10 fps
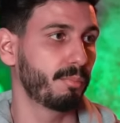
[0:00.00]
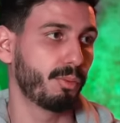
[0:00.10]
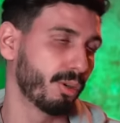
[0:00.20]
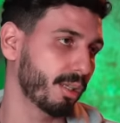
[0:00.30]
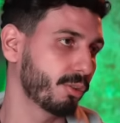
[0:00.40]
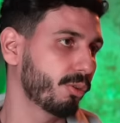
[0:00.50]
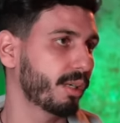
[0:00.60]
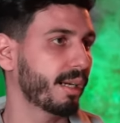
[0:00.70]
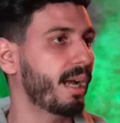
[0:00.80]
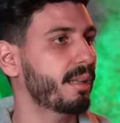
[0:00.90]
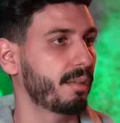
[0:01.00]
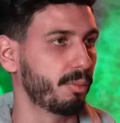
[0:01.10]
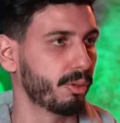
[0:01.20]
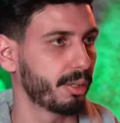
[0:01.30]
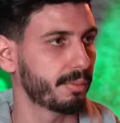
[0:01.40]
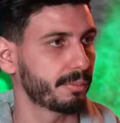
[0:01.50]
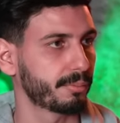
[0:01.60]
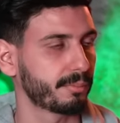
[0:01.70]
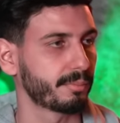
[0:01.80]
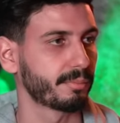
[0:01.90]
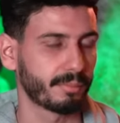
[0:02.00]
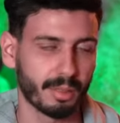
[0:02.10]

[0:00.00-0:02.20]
بوله دونك راحت البوله صح